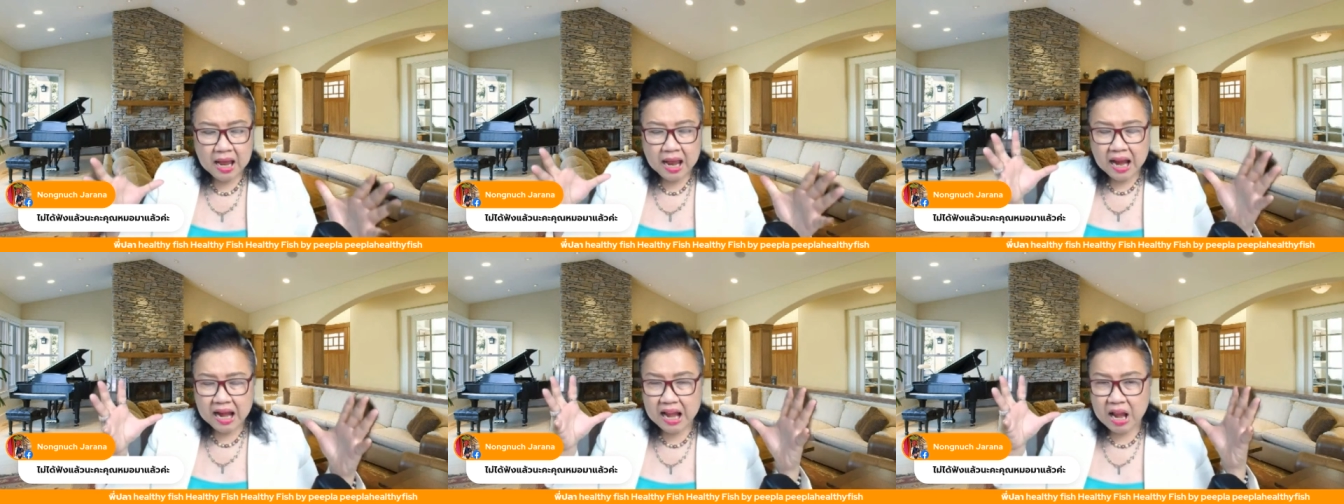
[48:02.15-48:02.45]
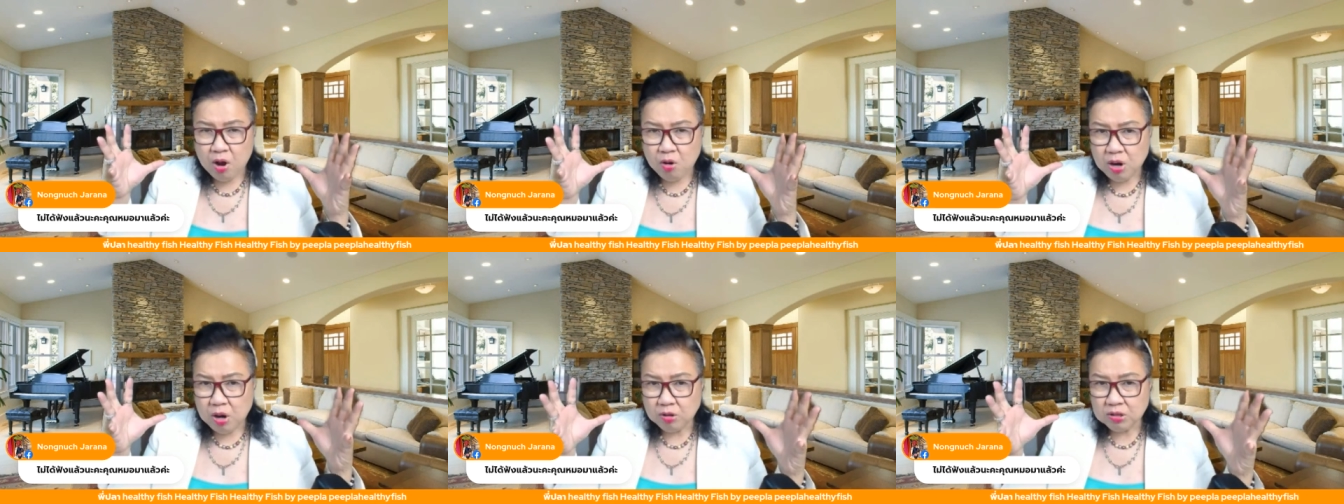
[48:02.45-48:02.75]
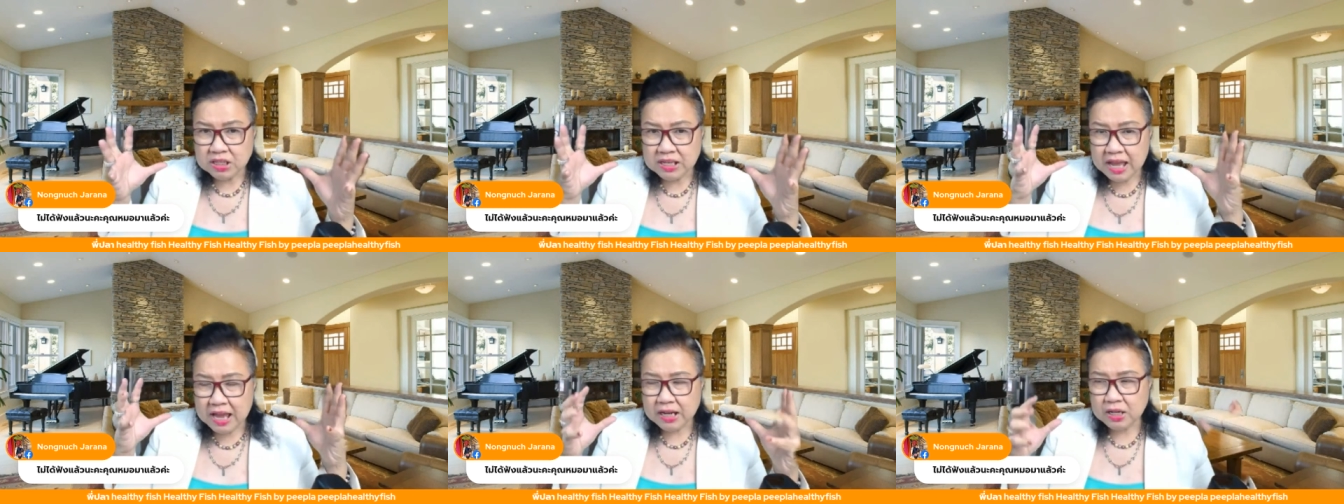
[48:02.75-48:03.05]
แล้วเรา
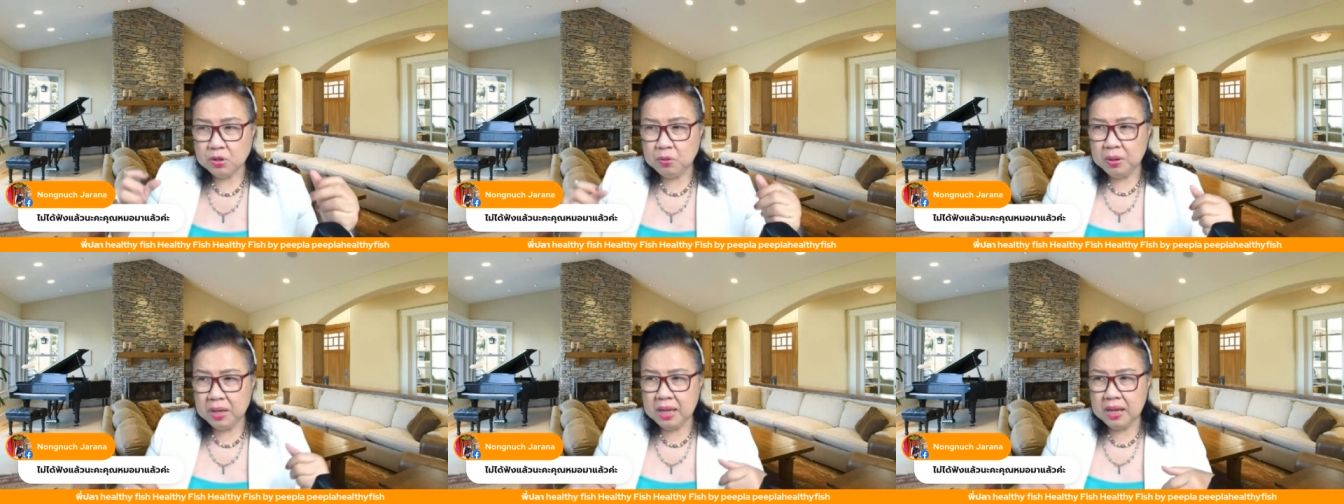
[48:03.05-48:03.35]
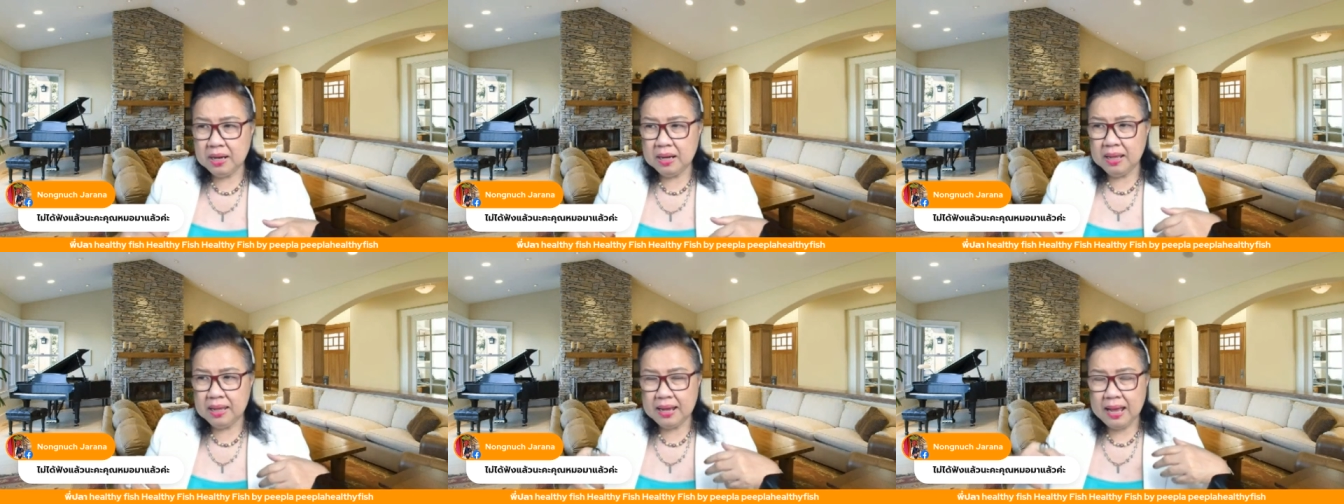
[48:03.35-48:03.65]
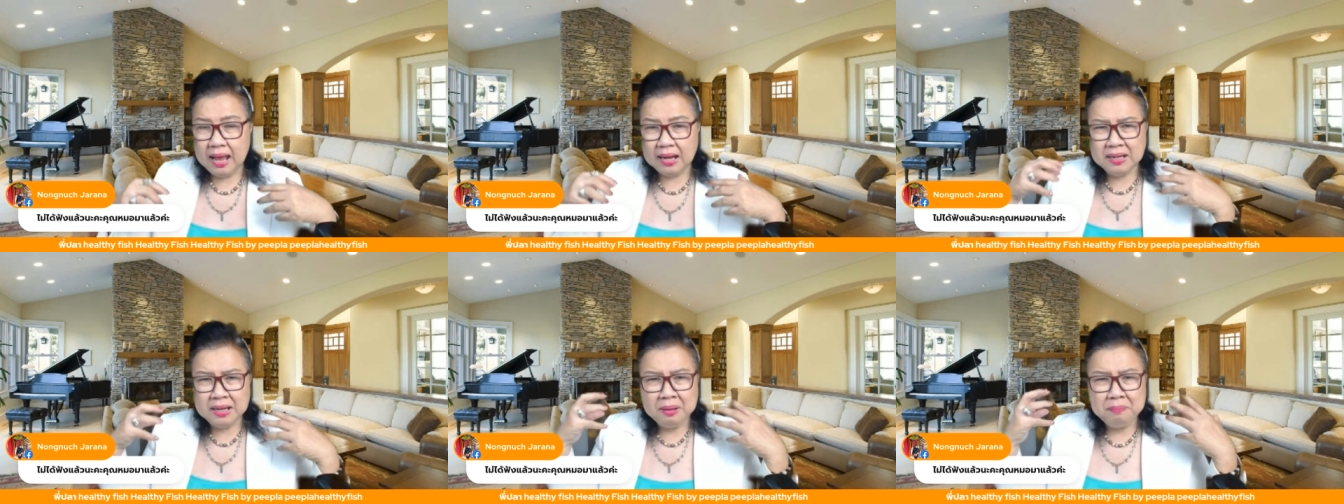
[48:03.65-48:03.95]
เช็คตัวเองเลยค่ะ
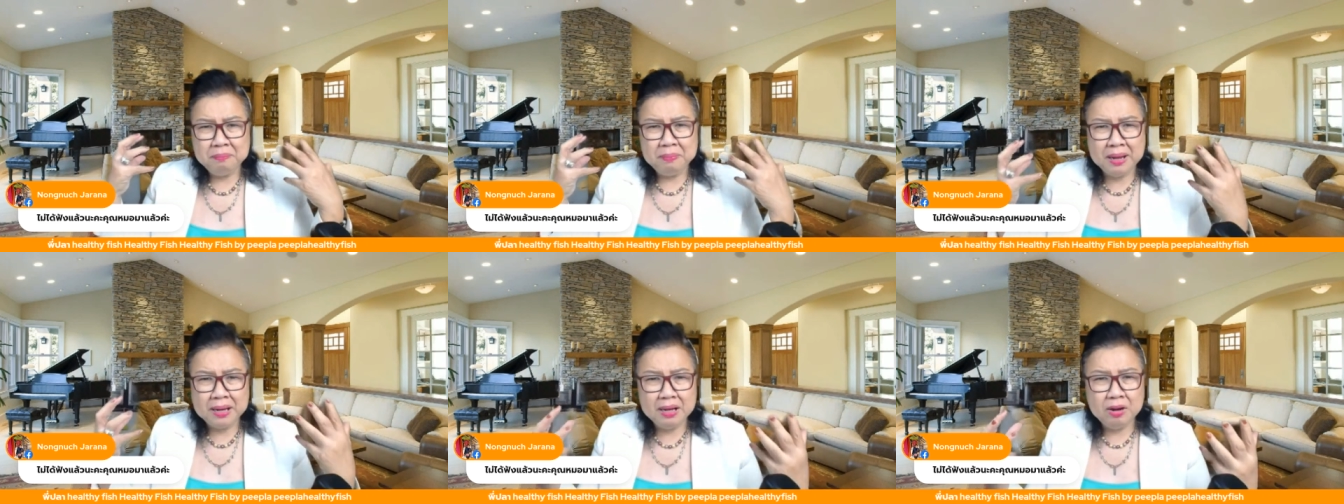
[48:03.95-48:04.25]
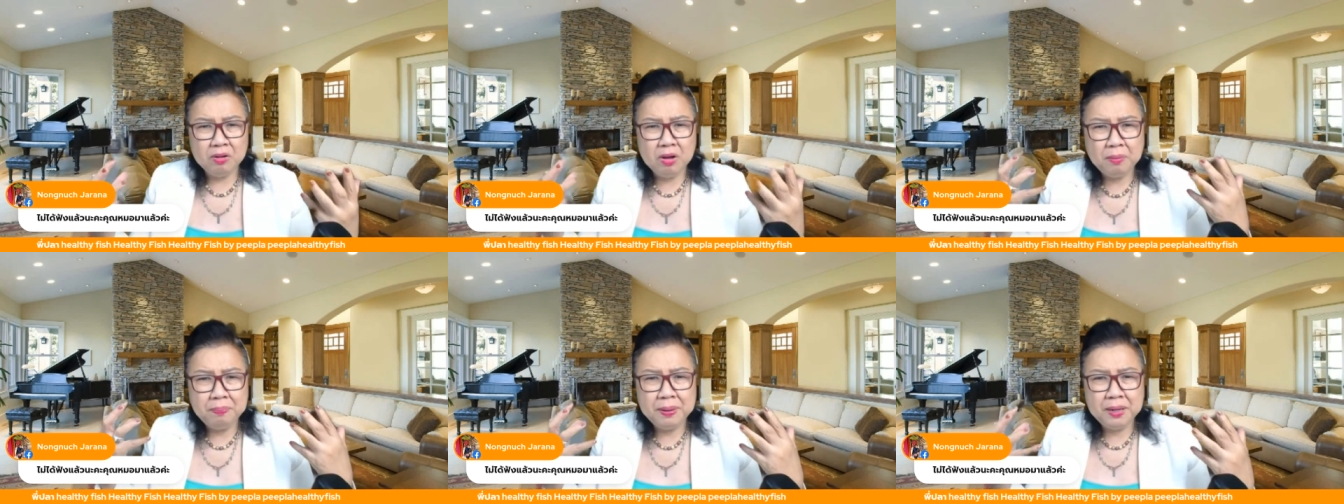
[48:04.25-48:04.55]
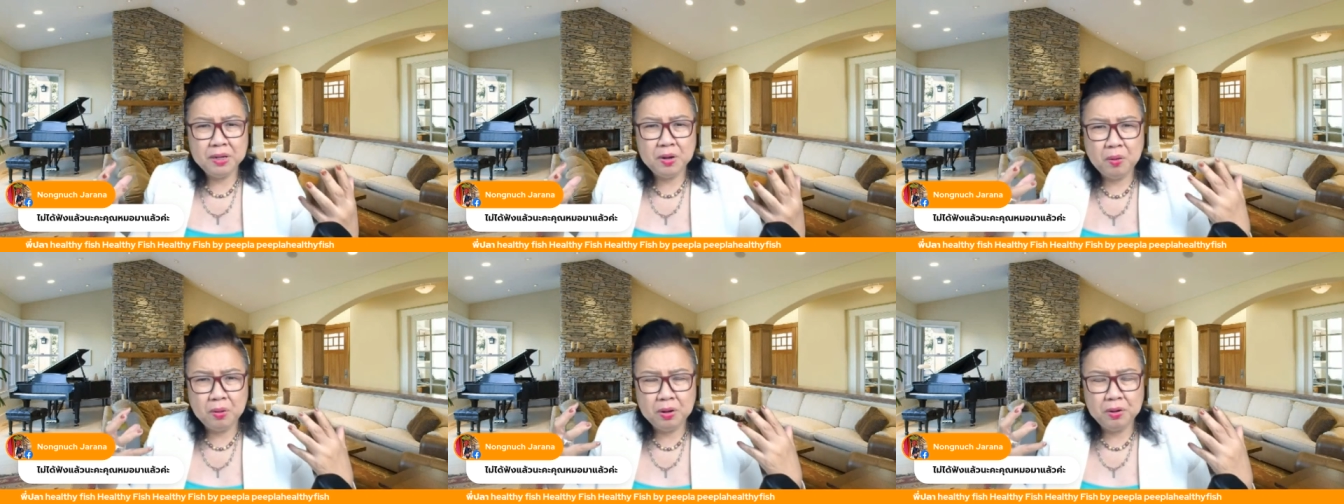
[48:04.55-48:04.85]
ทำไมเราเข้าไปน
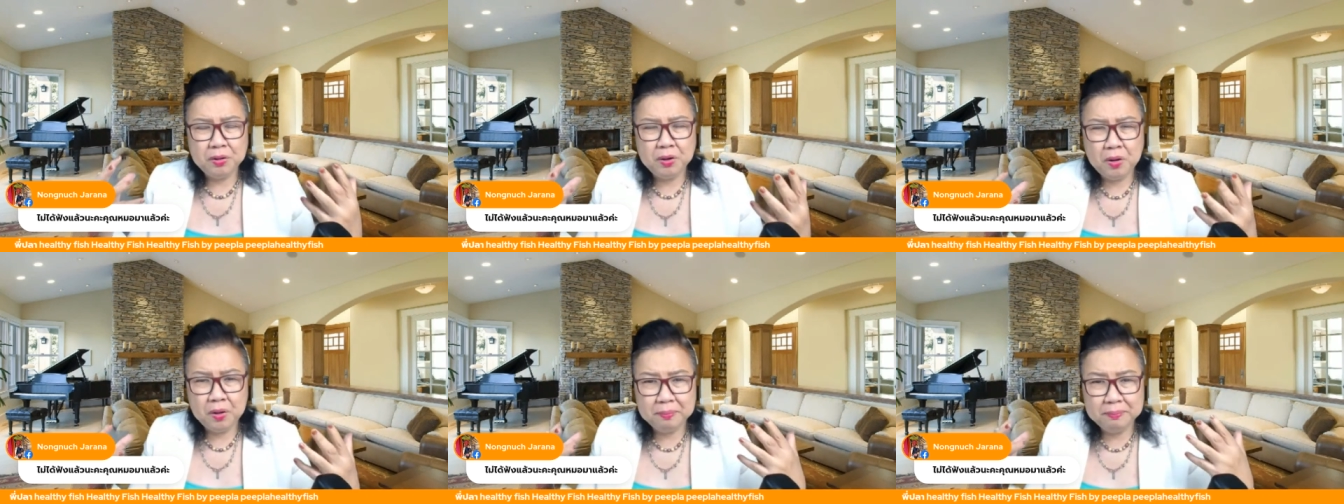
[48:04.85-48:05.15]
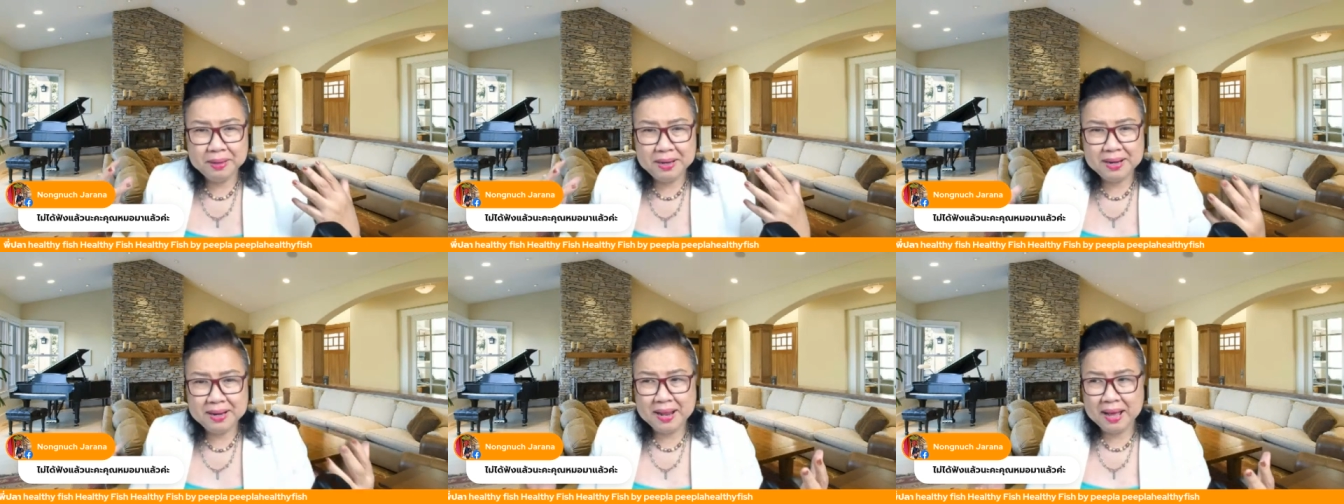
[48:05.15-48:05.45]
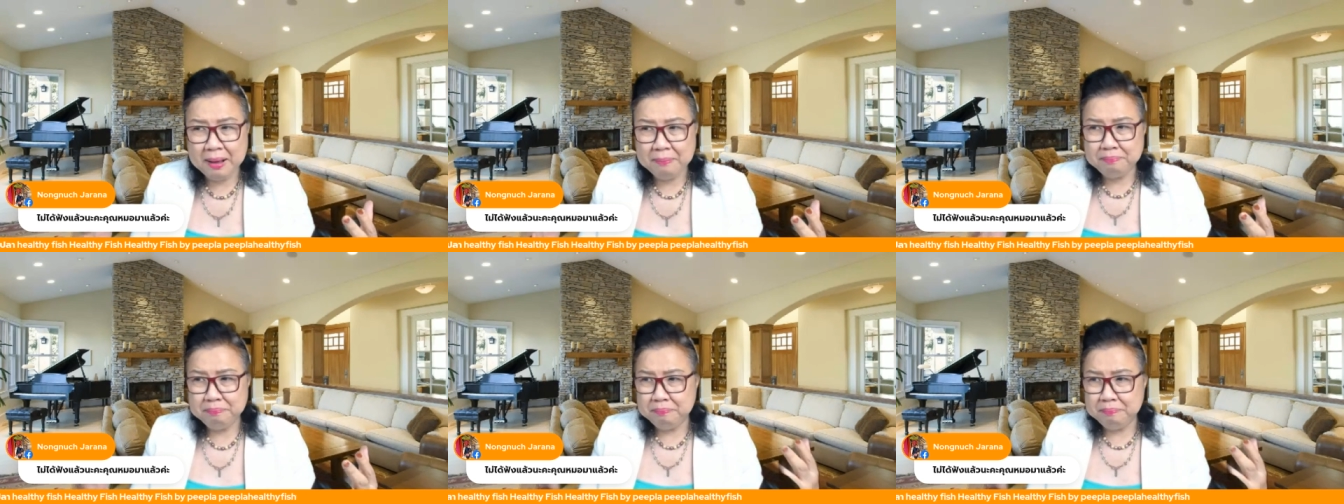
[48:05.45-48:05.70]
อนแล้วนอนไม่หลับ